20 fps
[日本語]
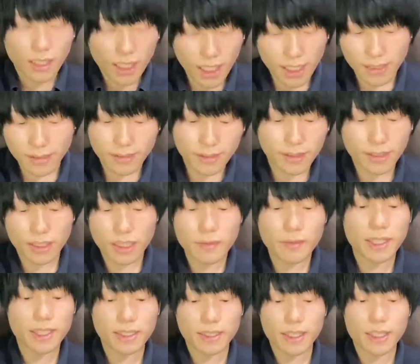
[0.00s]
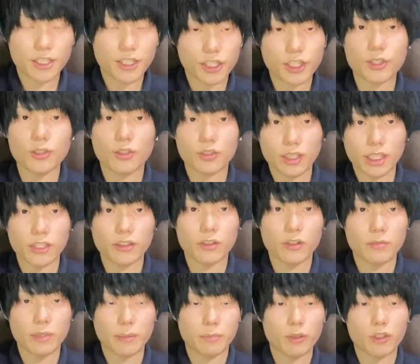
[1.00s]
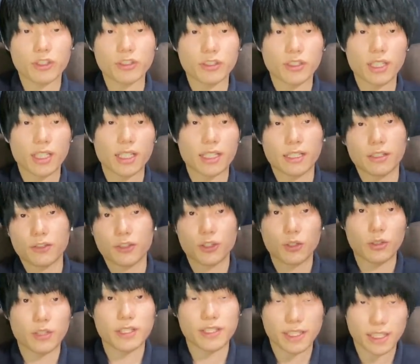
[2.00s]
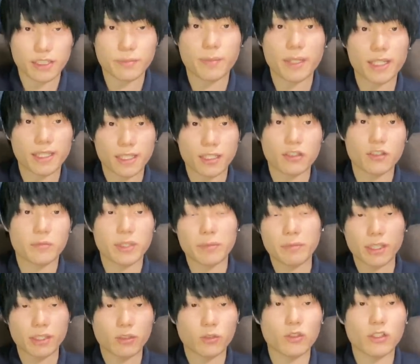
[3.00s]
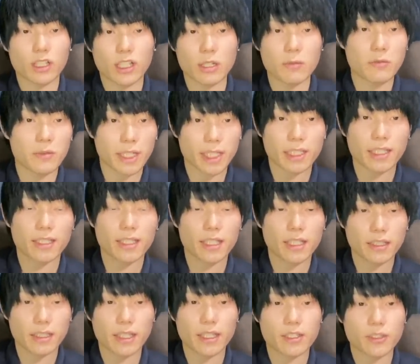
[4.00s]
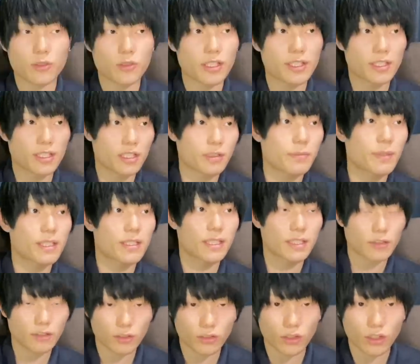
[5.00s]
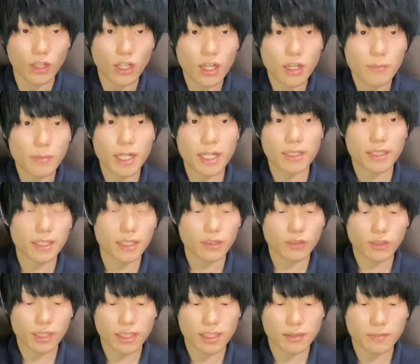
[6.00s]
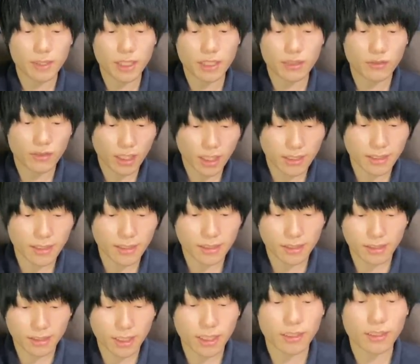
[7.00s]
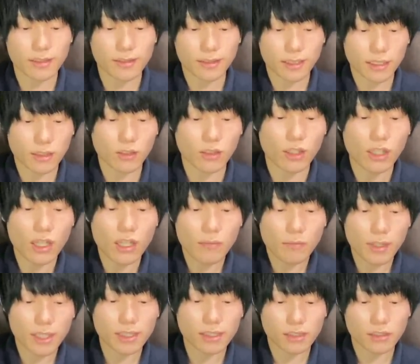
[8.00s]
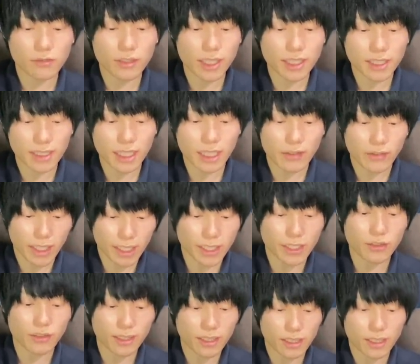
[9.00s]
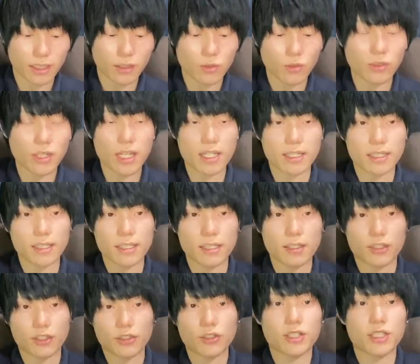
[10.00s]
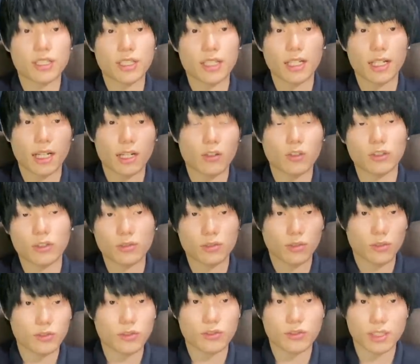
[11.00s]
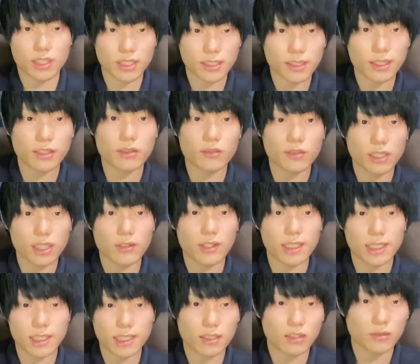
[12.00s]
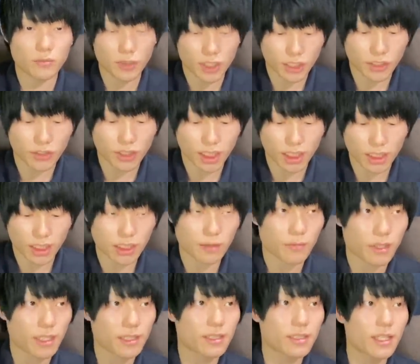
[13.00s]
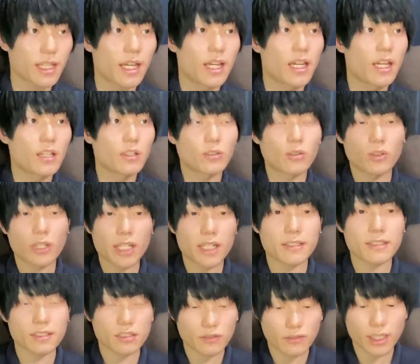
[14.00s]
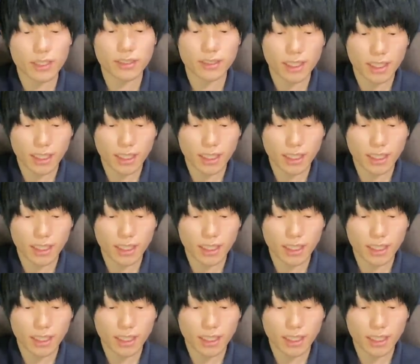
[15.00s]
はい、続きまして、手動での、まあ、僕の中での勝率 100%、まあ、今のところ1回も負けてないんで、勝率 100% のパーティーと立ち回りの解説なんですけど、まず上2体は一緒ですね。攻撃重視でカゴと装飾インセットして技セットも一緒になります。で、ロレンツの枠だ